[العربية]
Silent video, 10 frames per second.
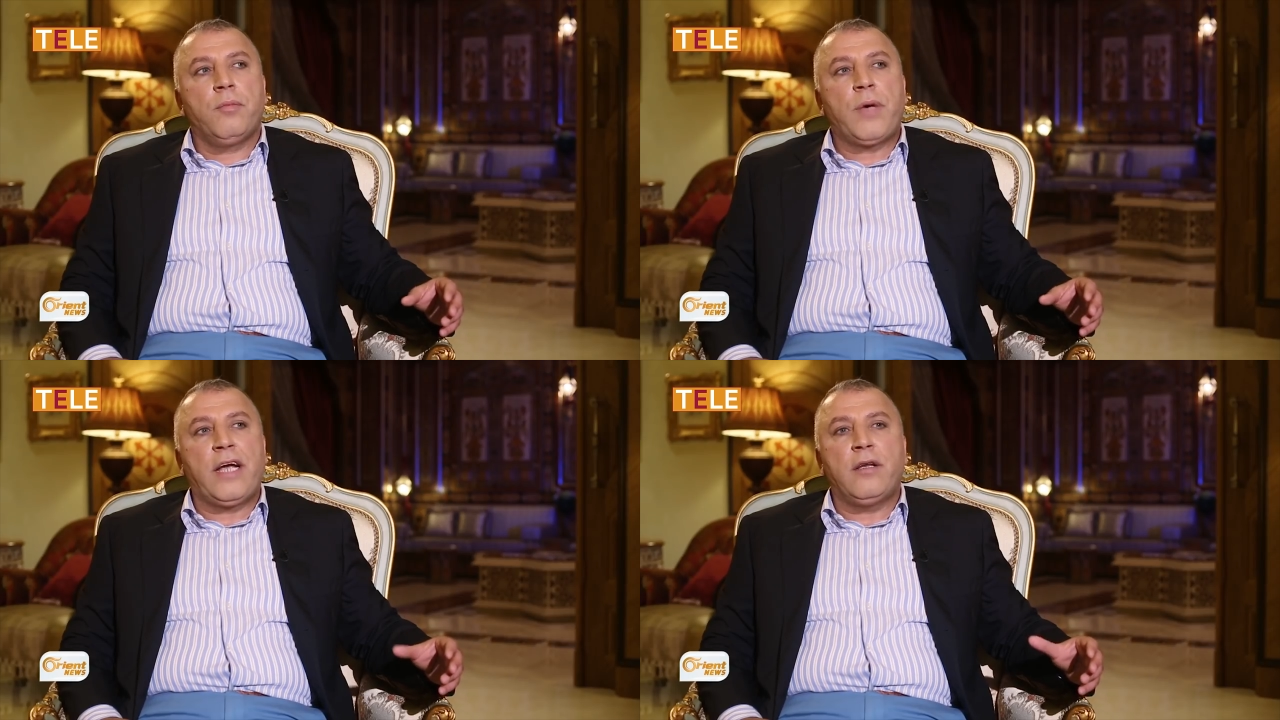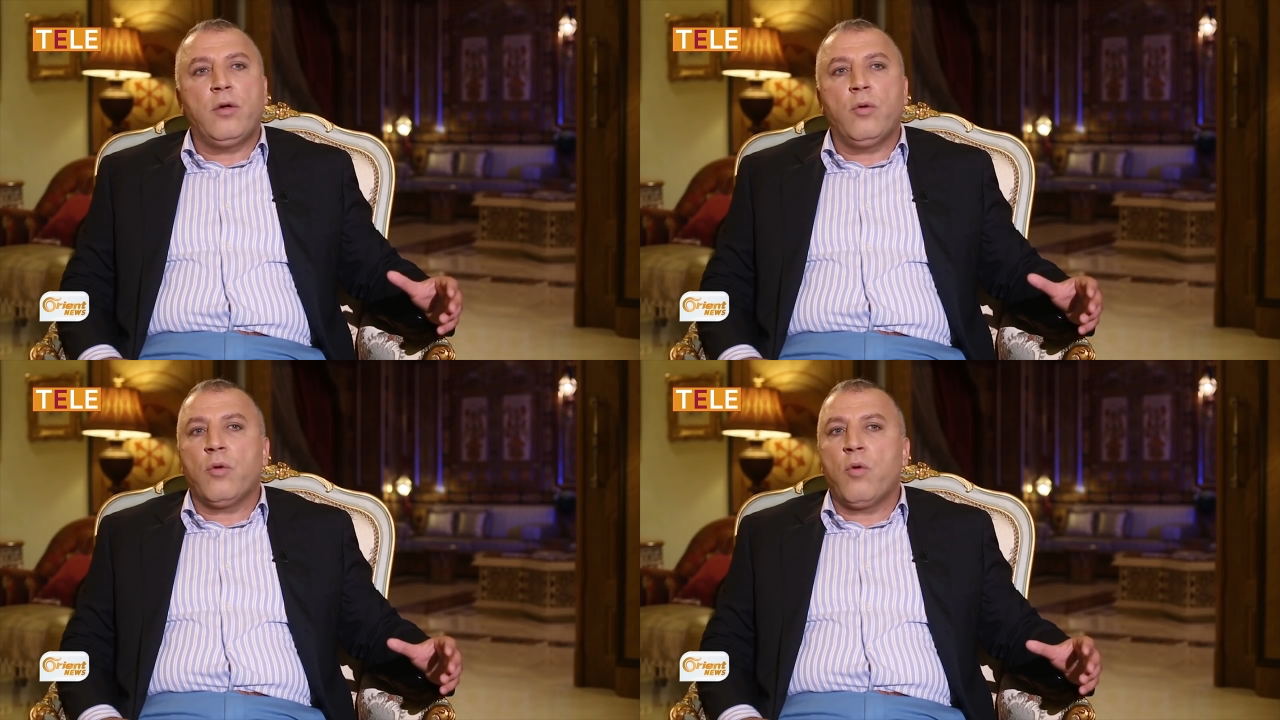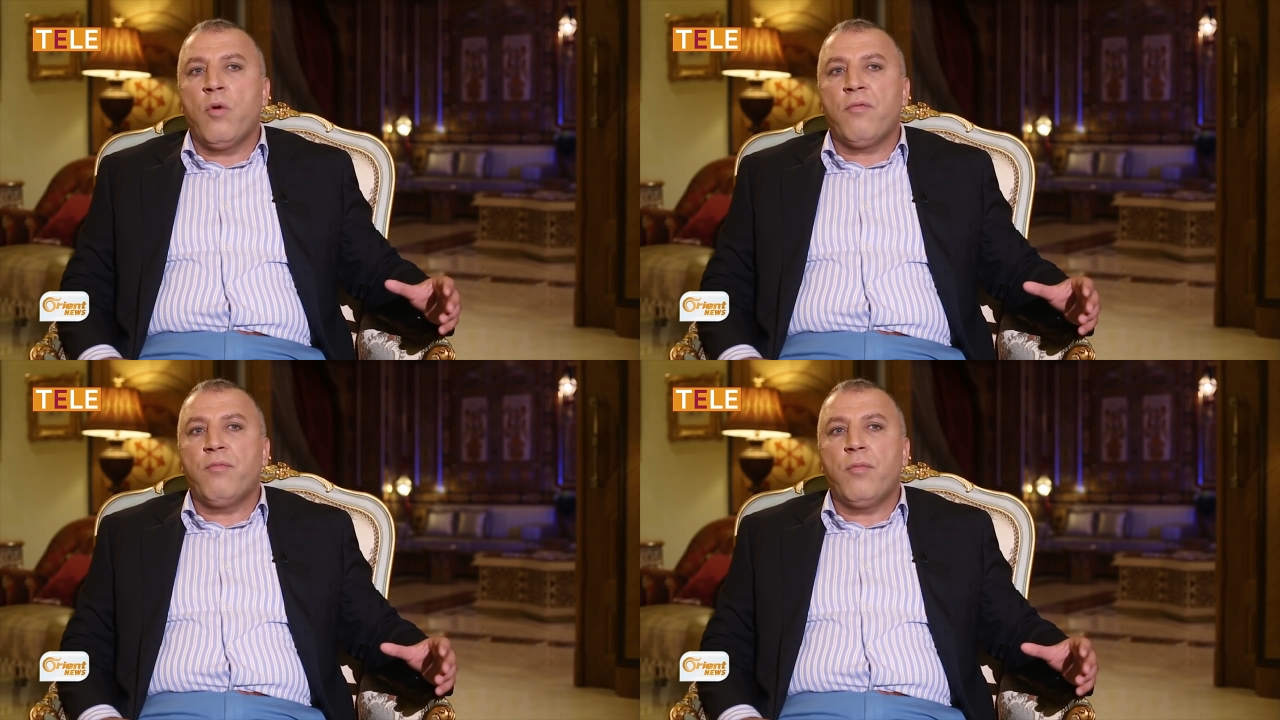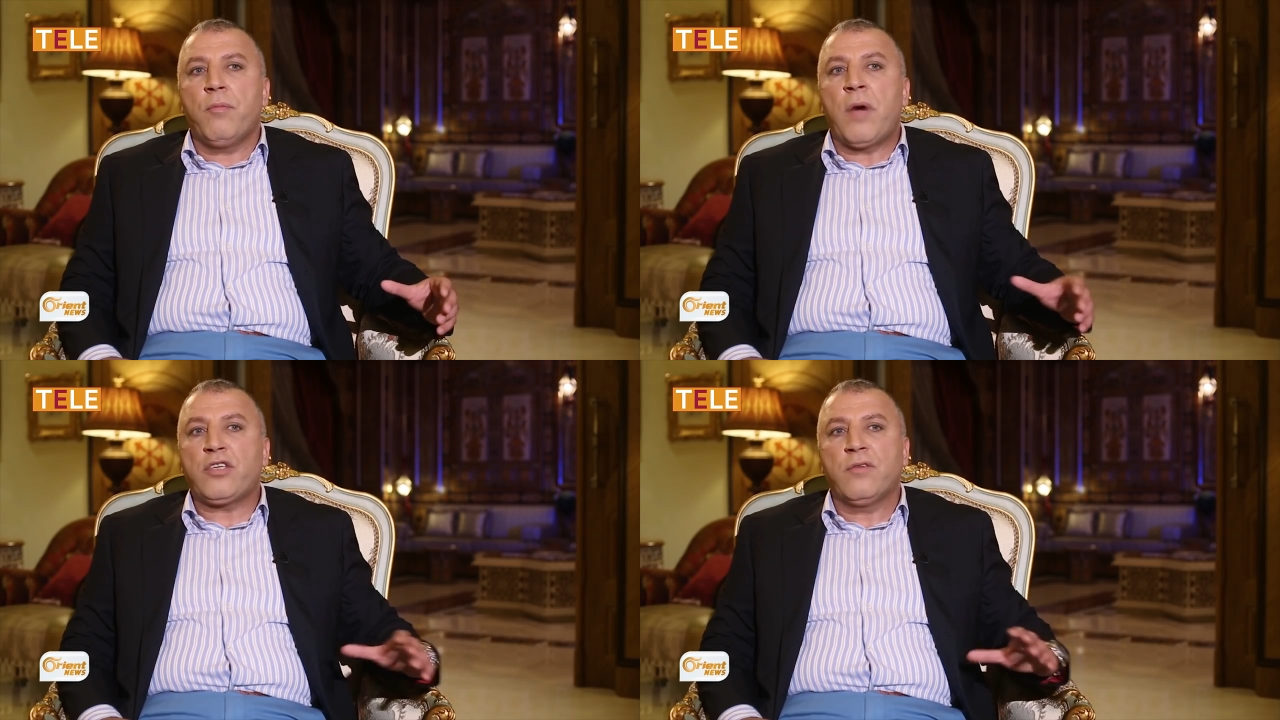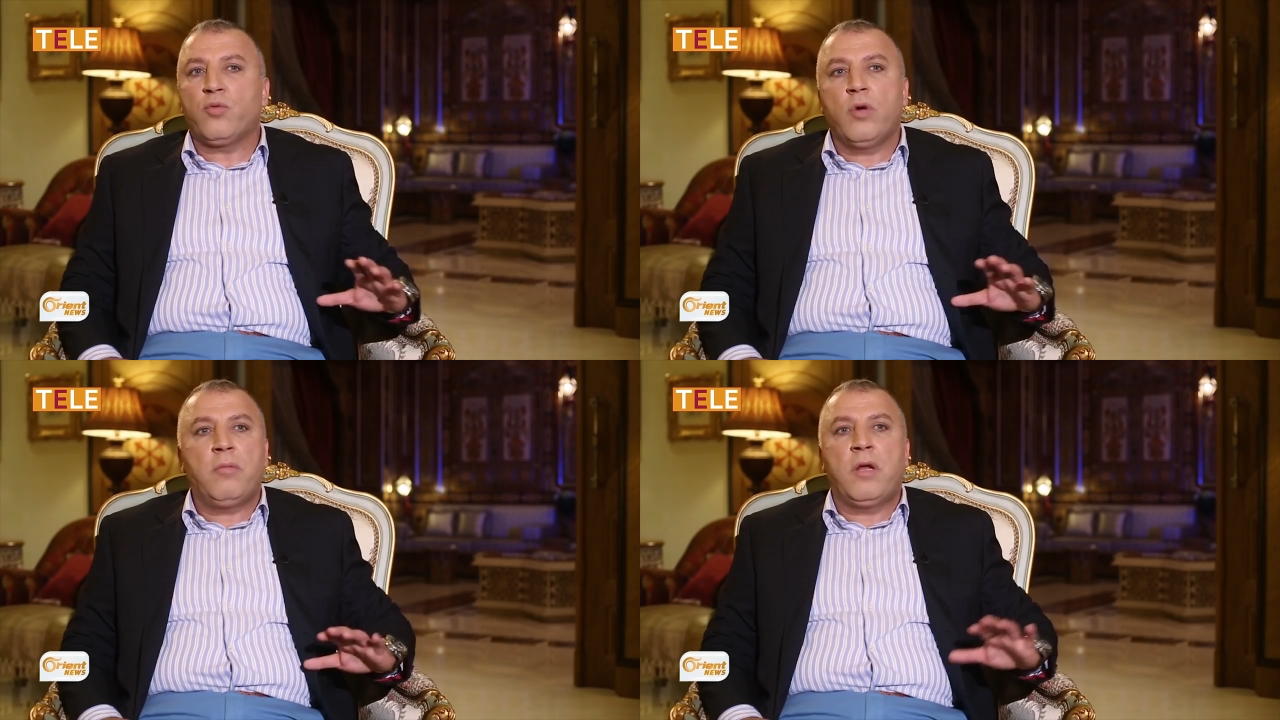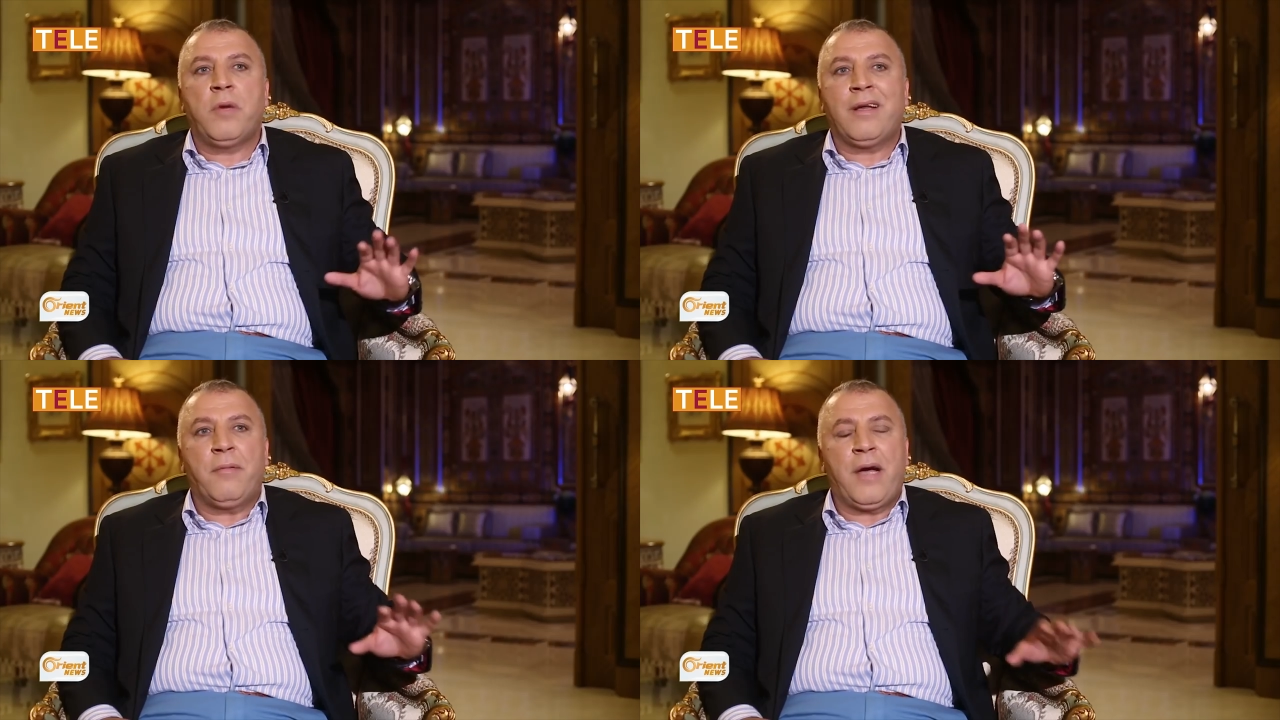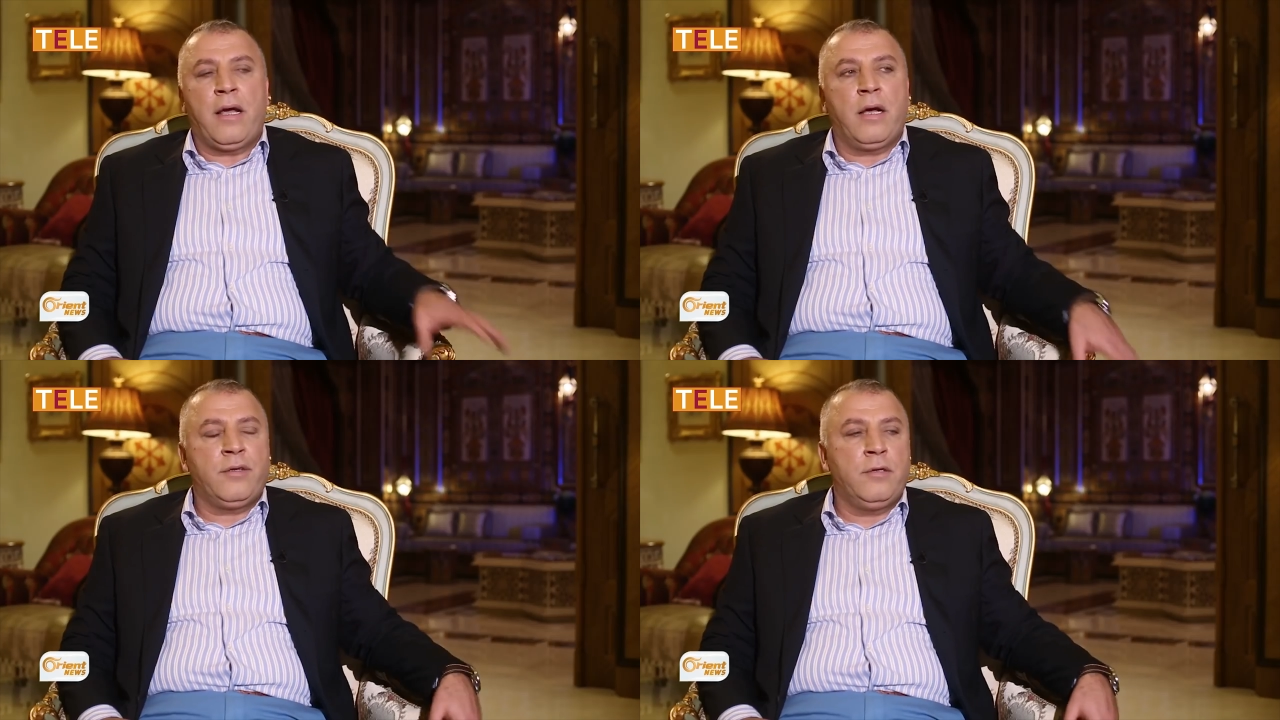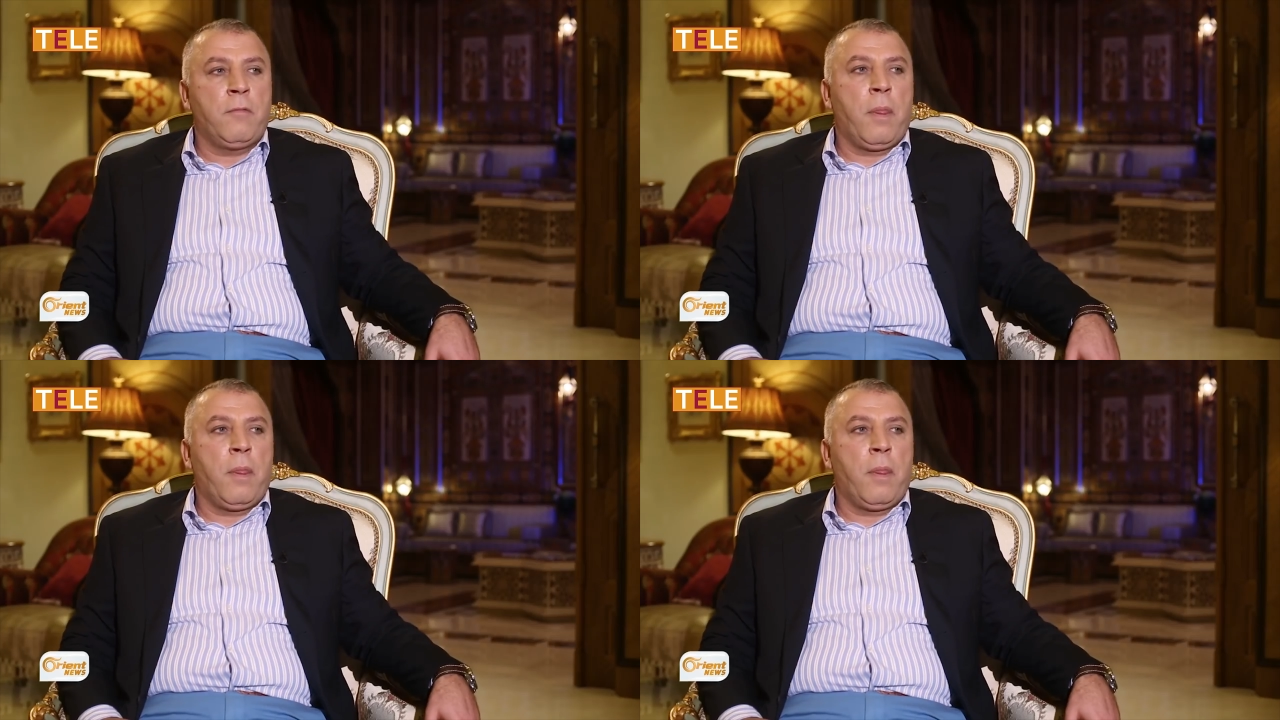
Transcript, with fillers: بعيني خوف ما شفته قبل مرة بحياتي